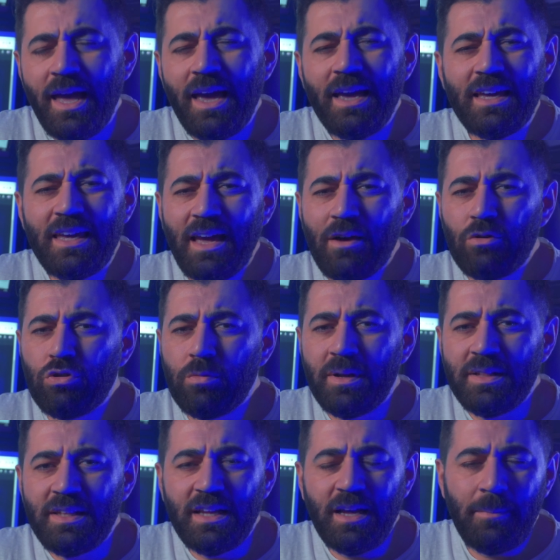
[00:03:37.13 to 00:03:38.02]
e che
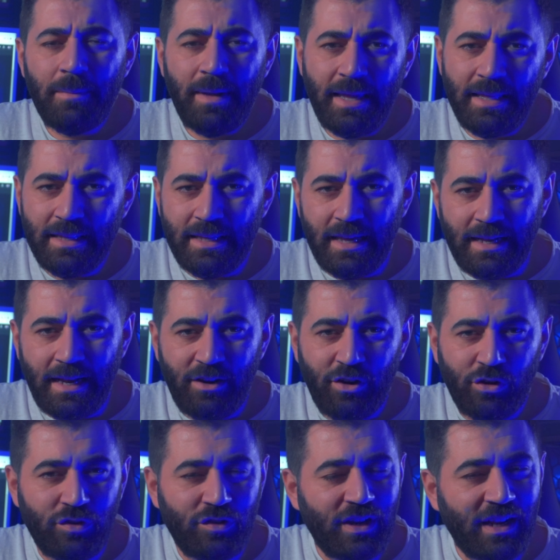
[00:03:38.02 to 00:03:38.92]
automaticamente la
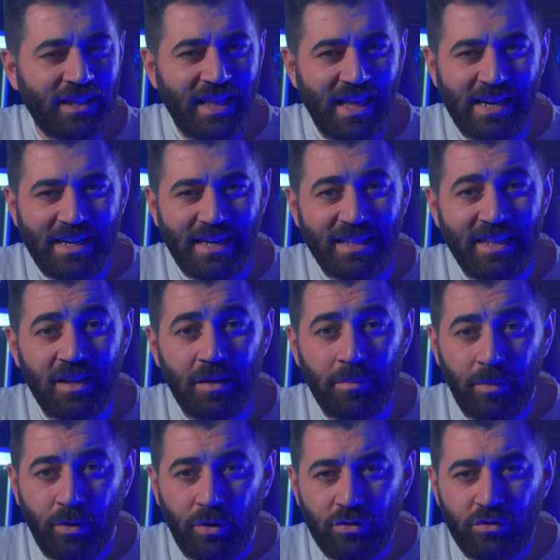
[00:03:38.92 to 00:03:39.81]
nostra terra di
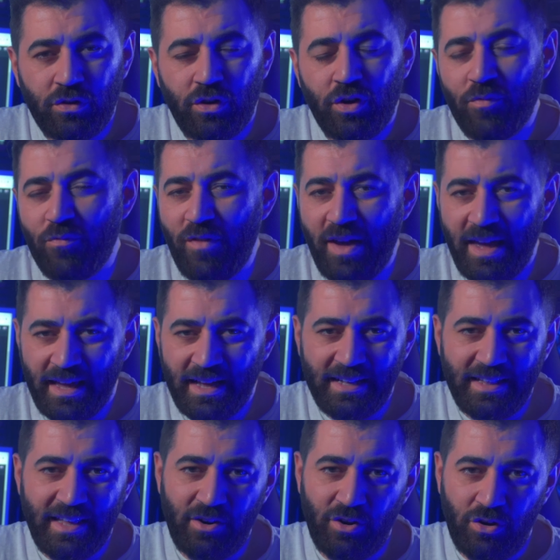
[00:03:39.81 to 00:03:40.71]
riposo
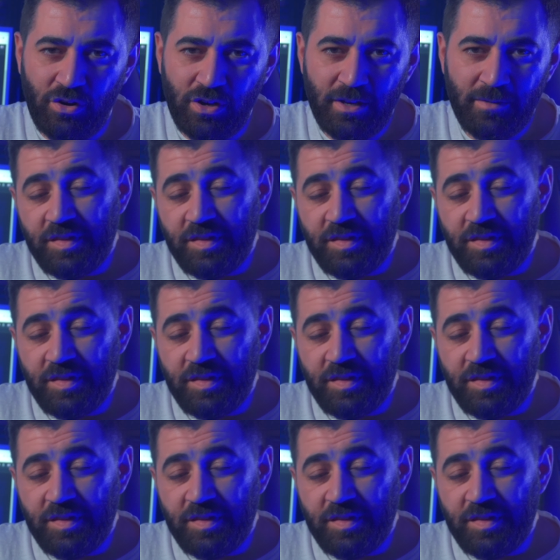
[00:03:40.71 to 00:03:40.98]
venga da noi.